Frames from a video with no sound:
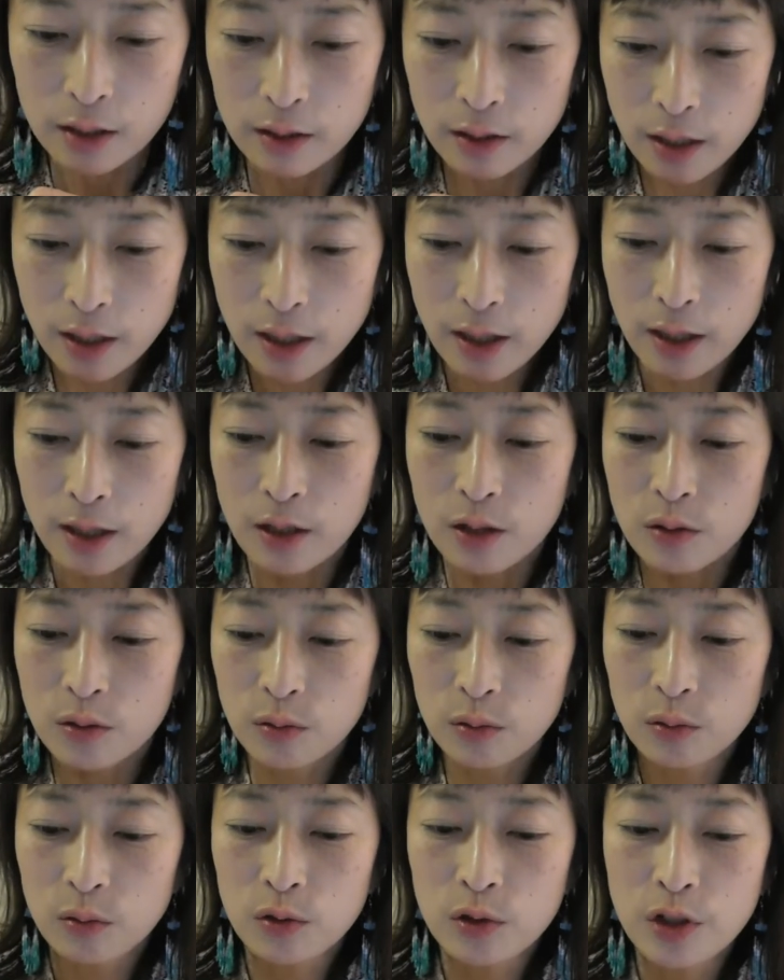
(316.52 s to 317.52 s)
で
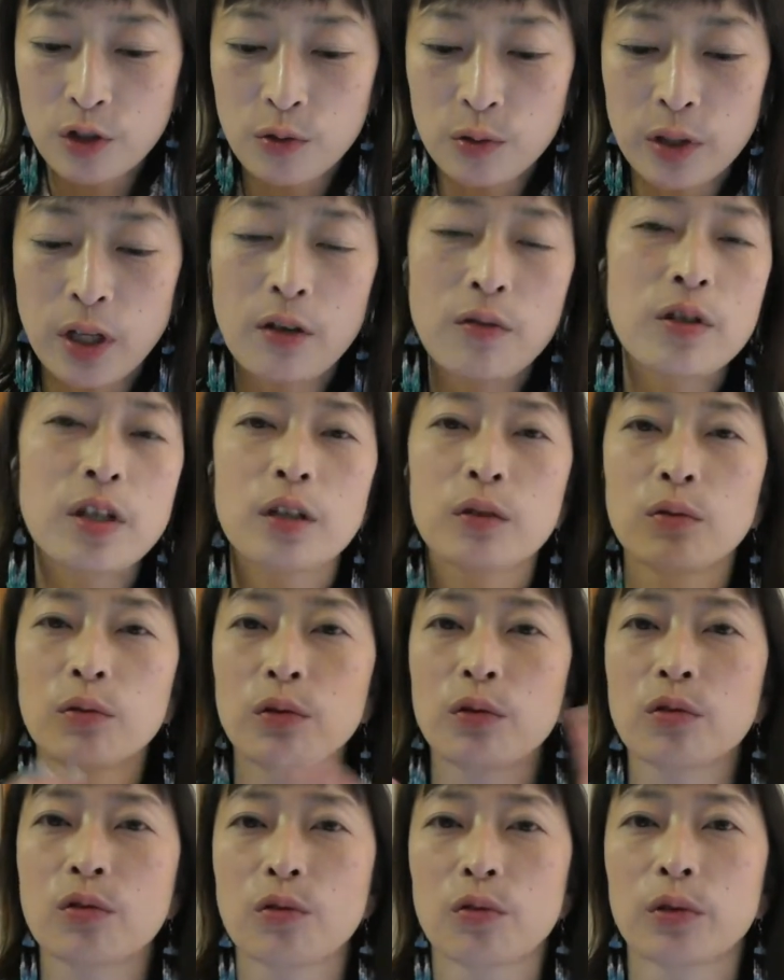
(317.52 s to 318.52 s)
その状態をじゃあど
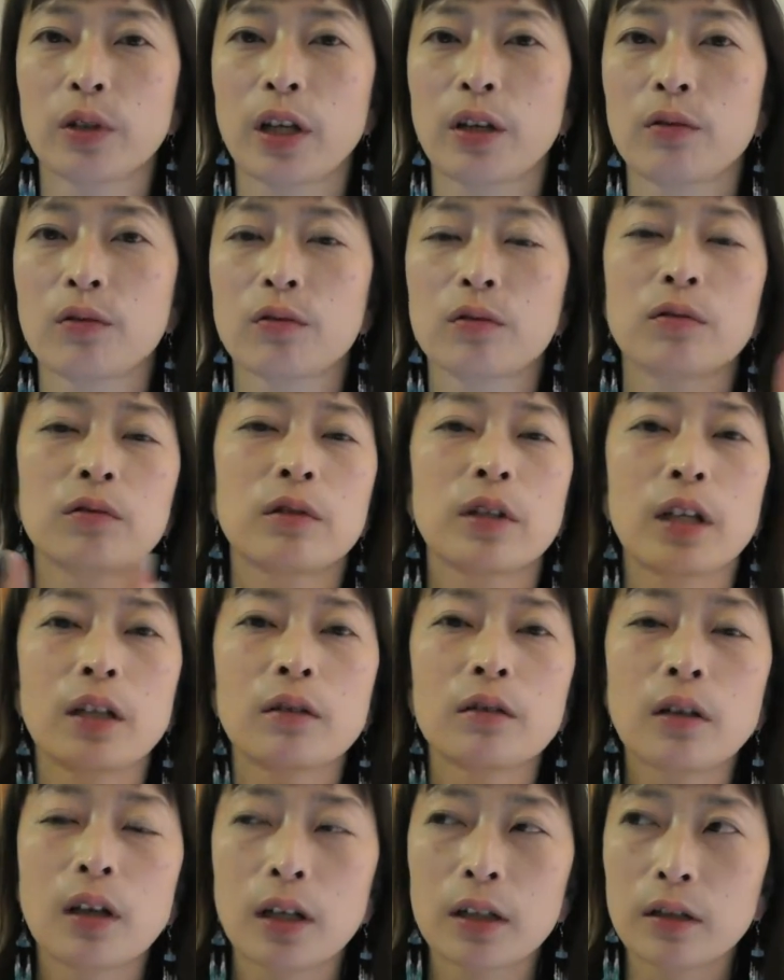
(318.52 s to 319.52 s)
ういう状態を作ってい
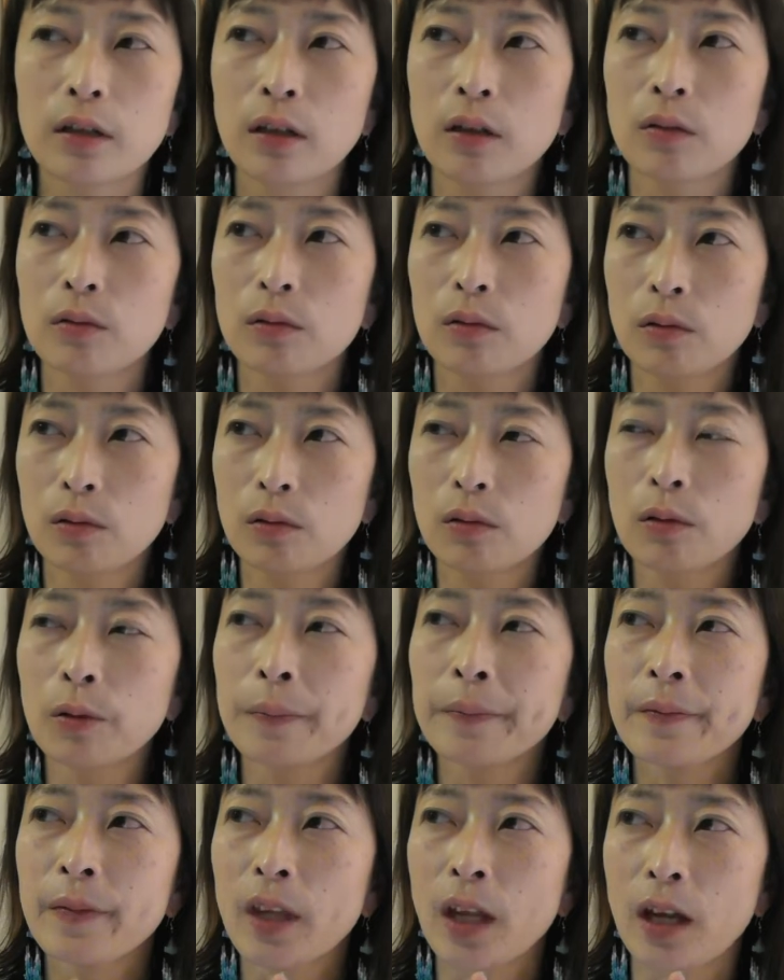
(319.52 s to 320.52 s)
くかっていう
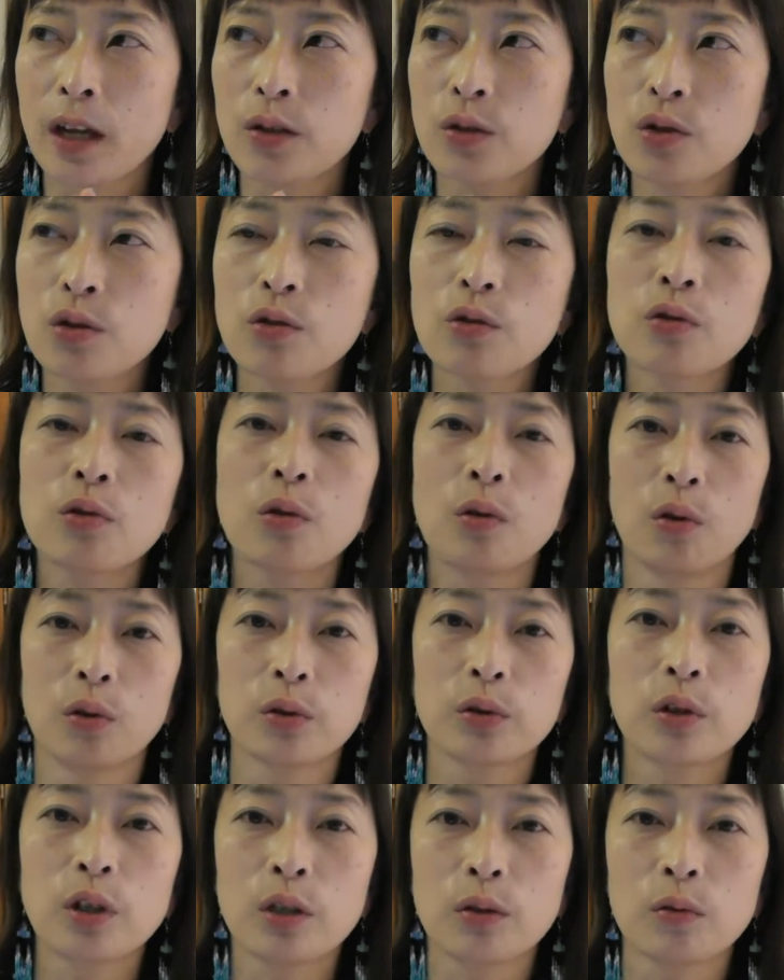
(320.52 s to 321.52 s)
と「えー、中
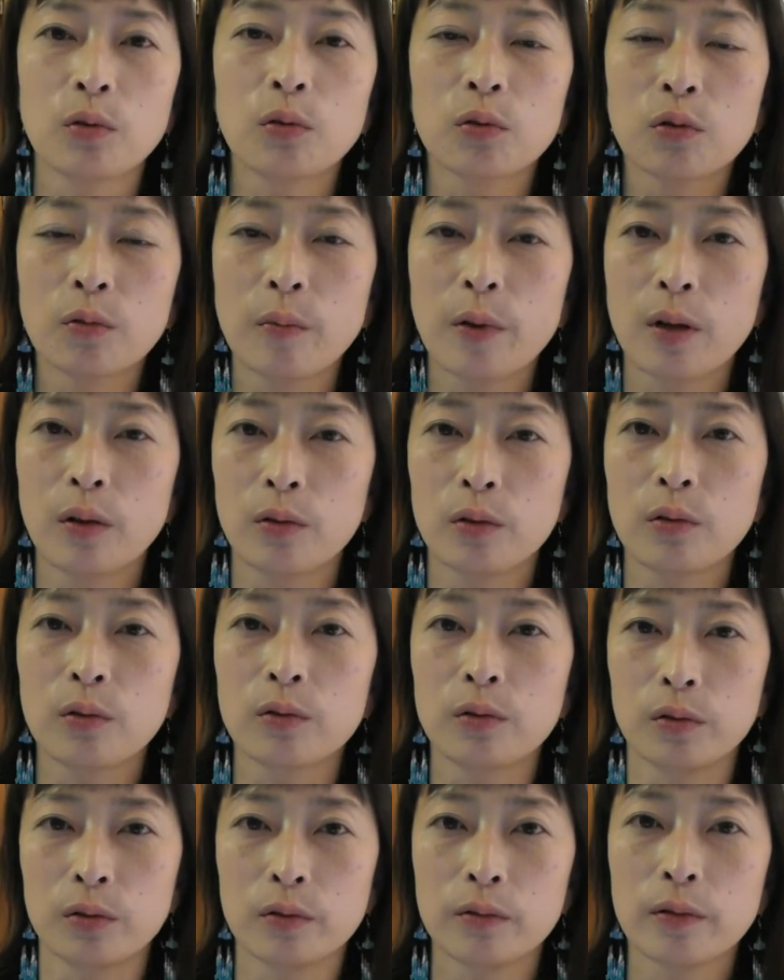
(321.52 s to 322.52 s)
庸」っていう言葉をよ
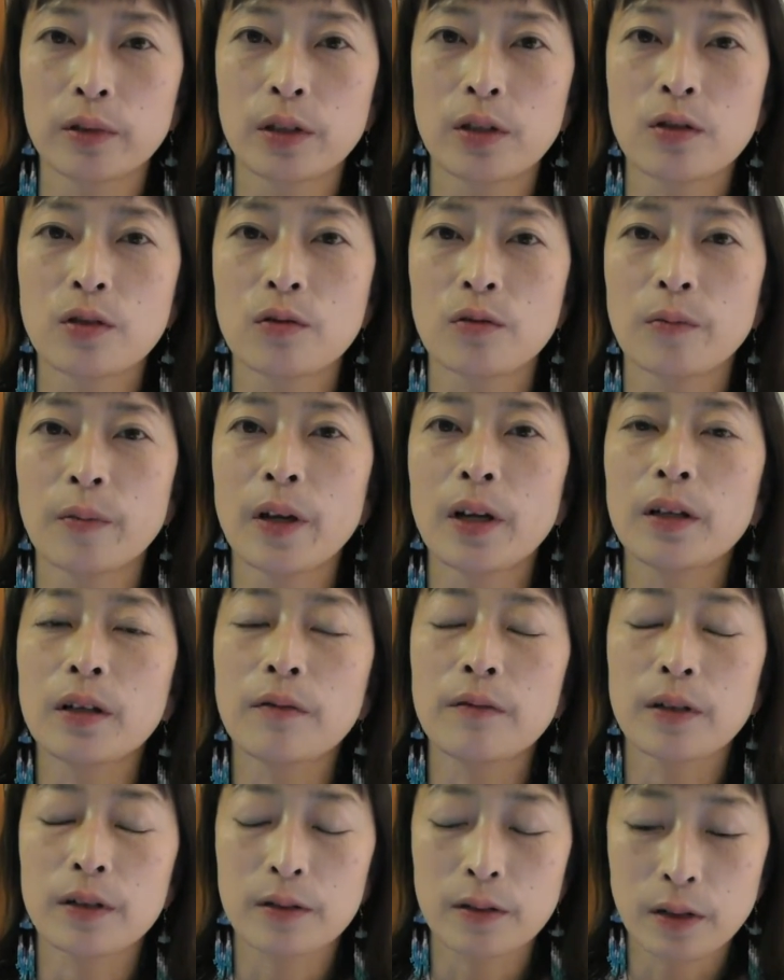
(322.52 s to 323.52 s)
く私の場合
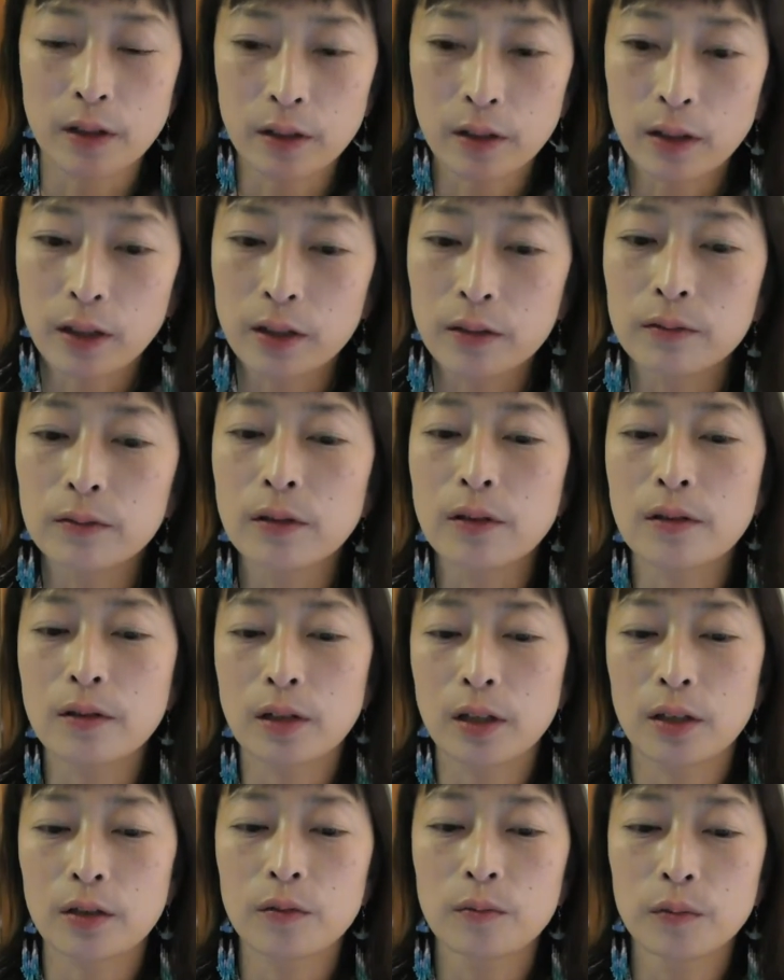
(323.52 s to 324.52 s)
には使っているんです
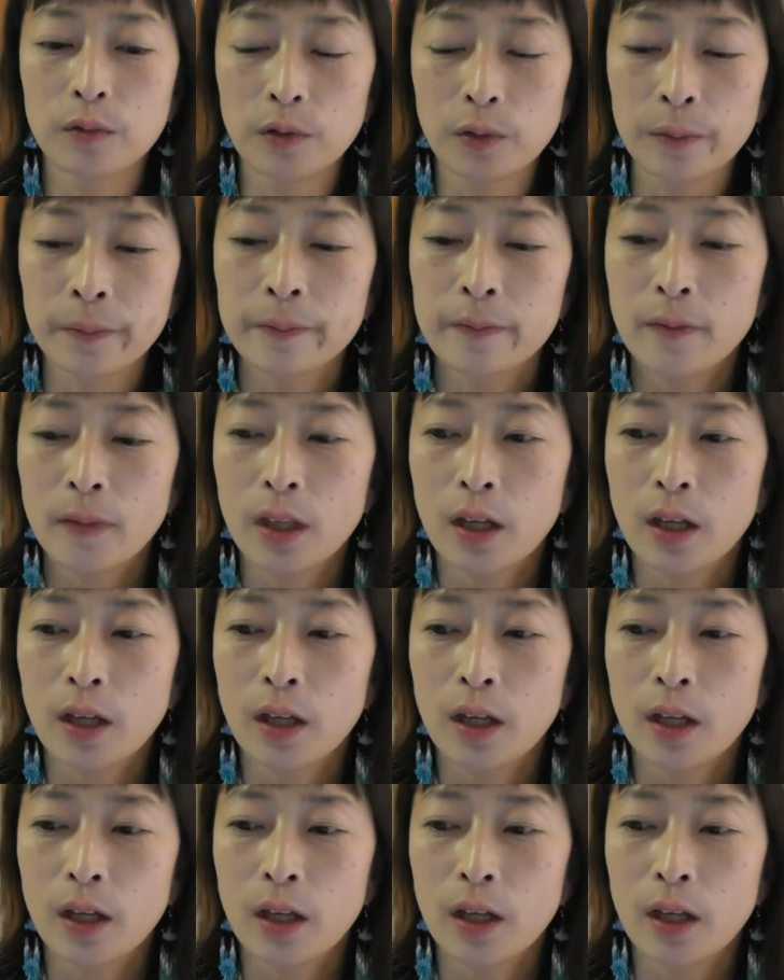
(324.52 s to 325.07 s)
けれども、